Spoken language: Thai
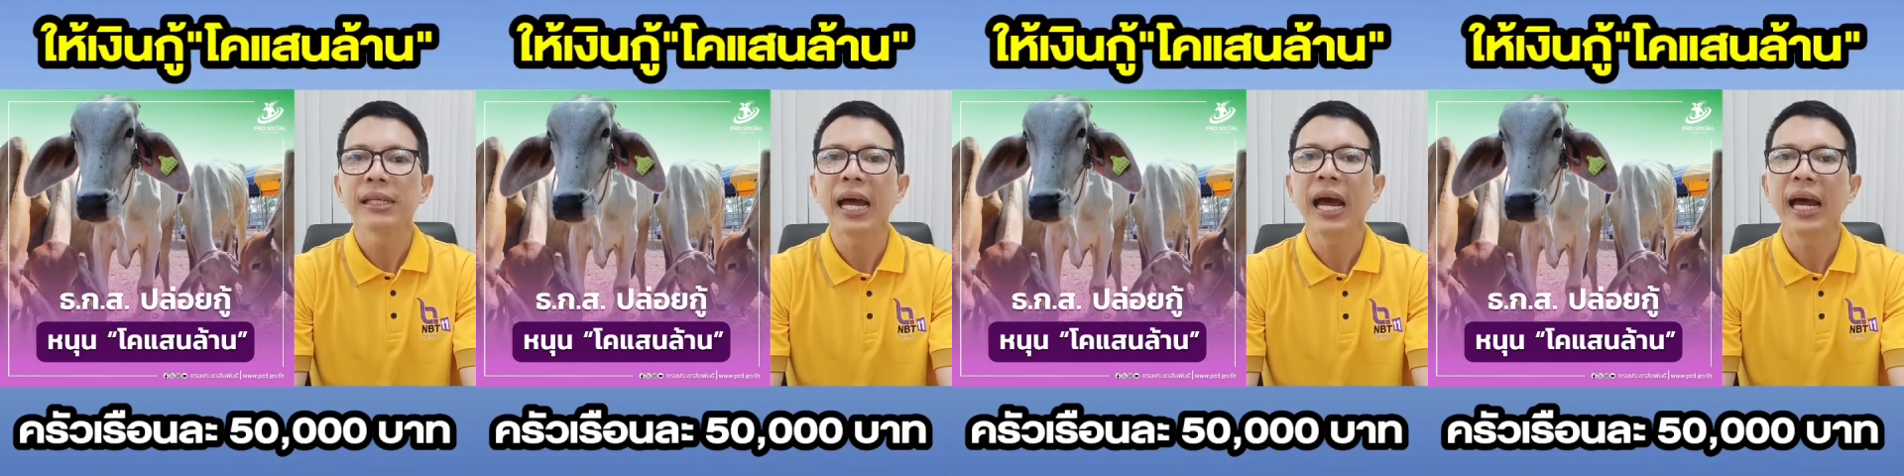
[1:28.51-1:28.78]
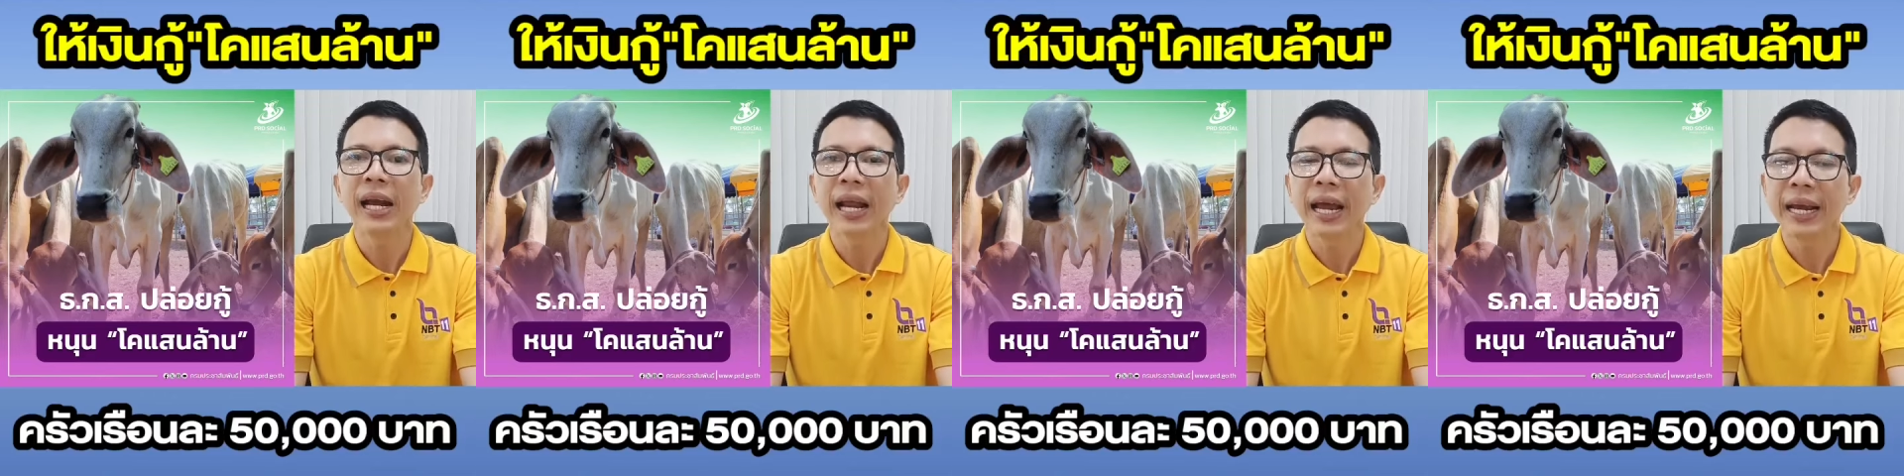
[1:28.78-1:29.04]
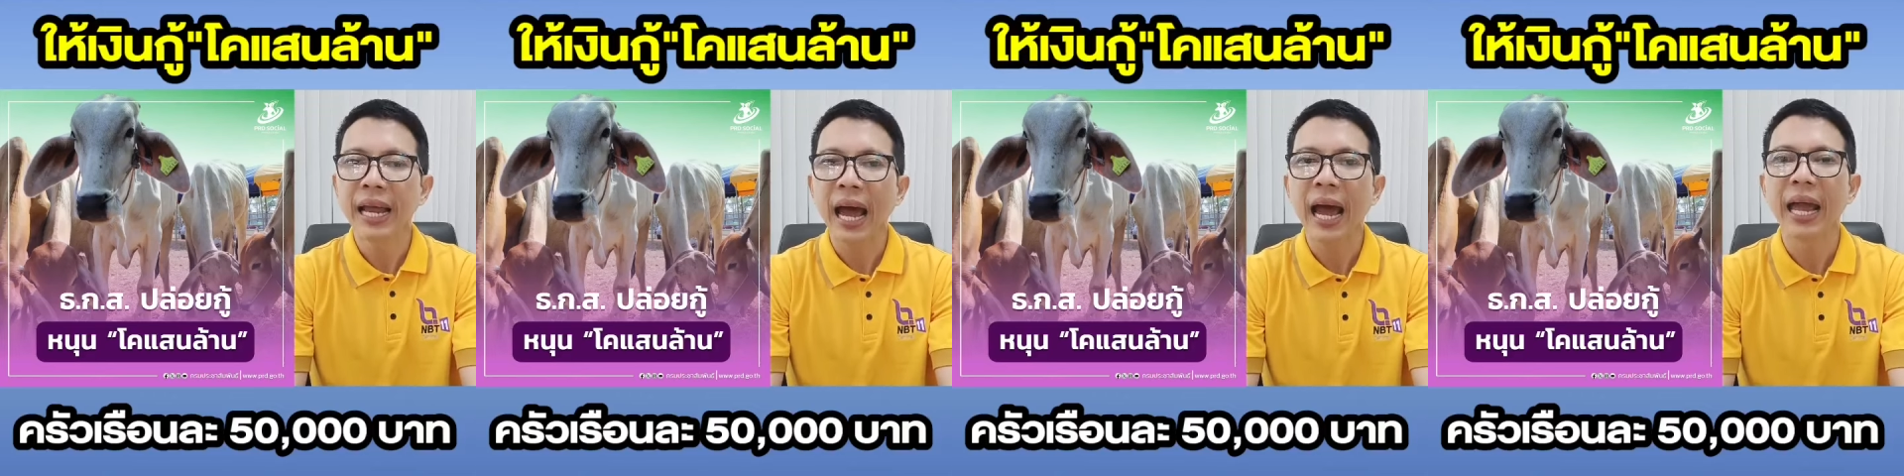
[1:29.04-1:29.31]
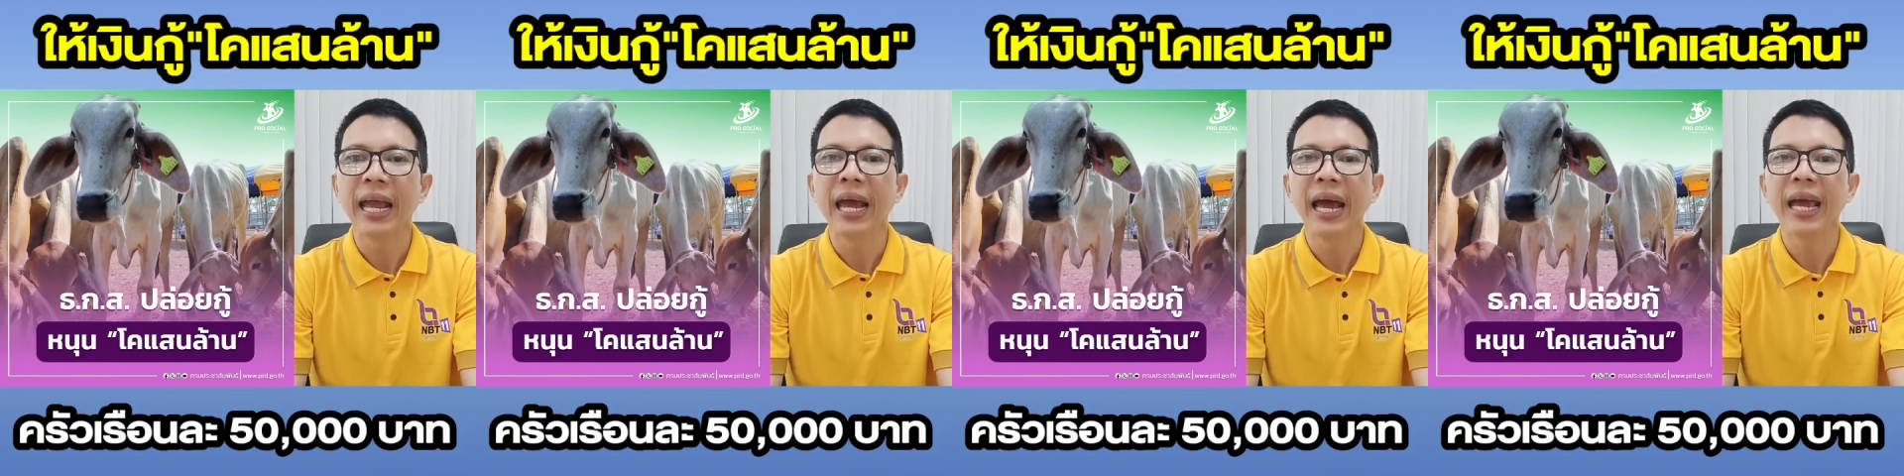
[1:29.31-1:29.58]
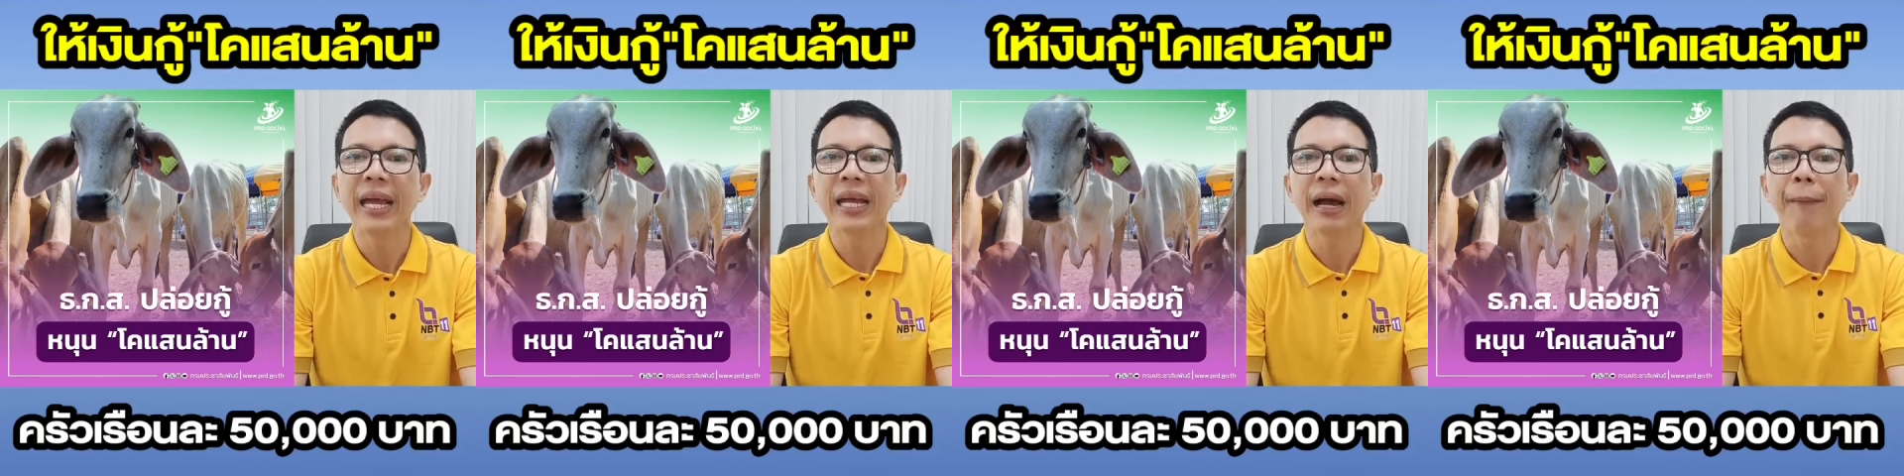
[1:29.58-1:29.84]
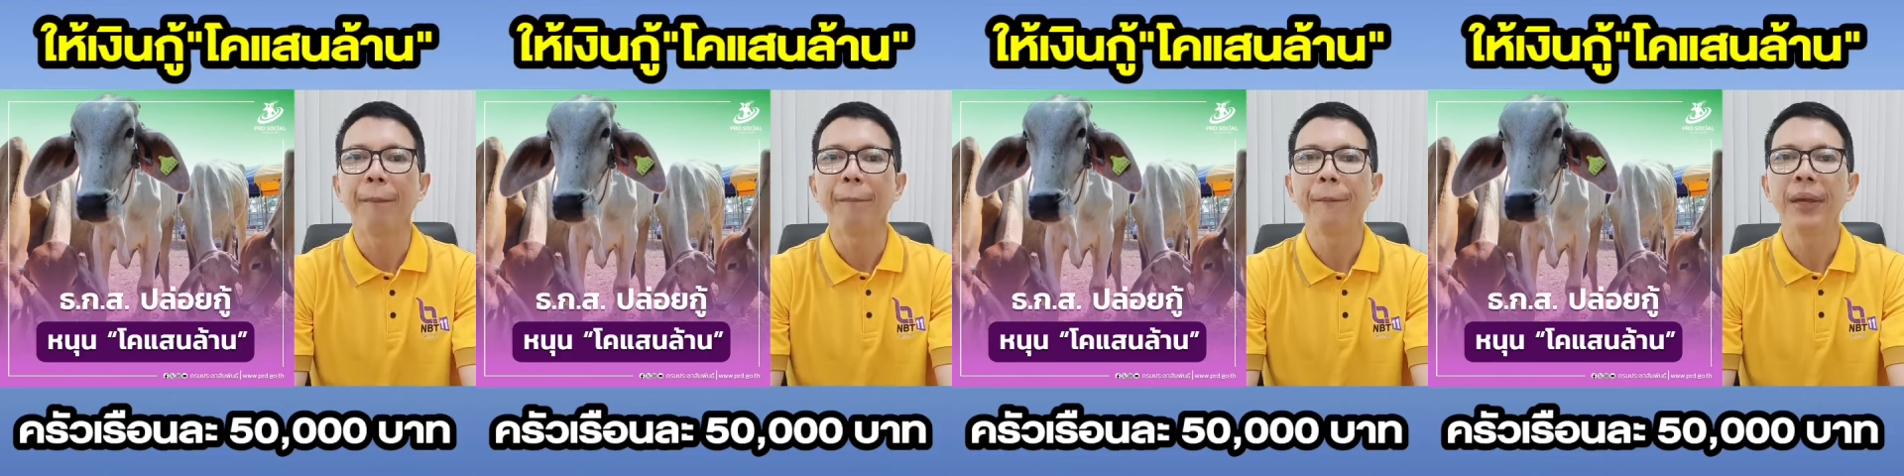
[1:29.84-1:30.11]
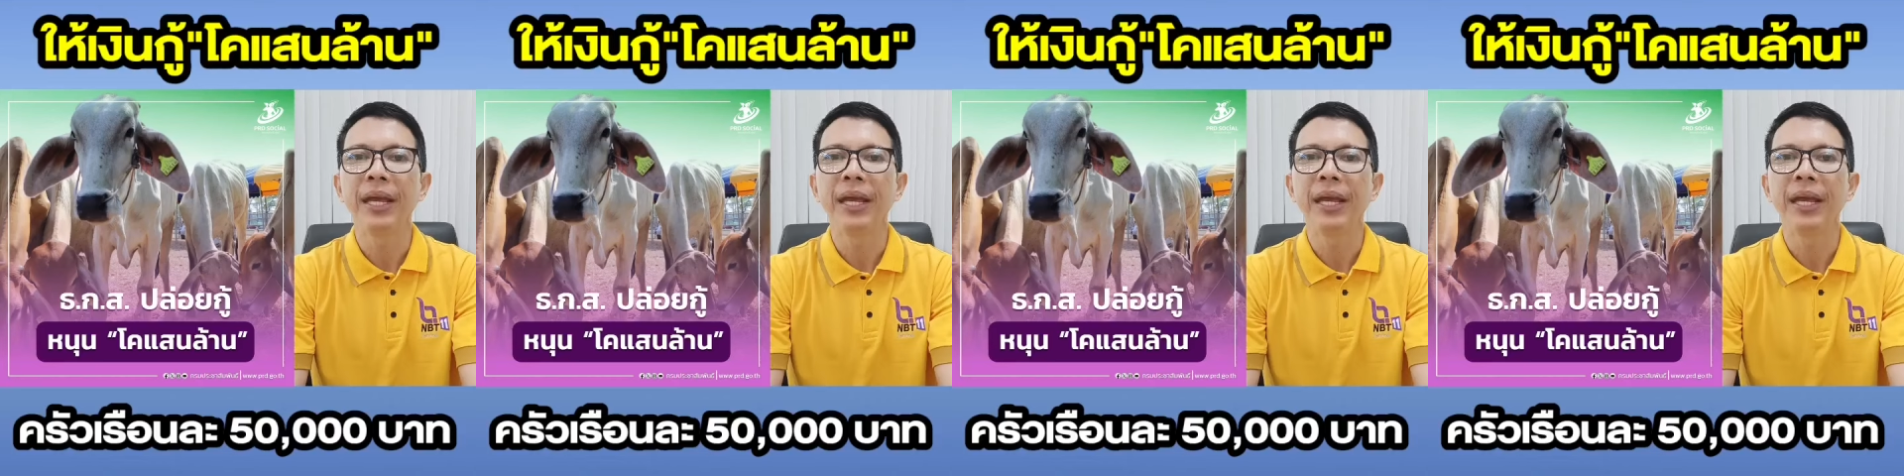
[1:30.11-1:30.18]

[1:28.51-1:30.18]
สร้างรายได้ให้กับ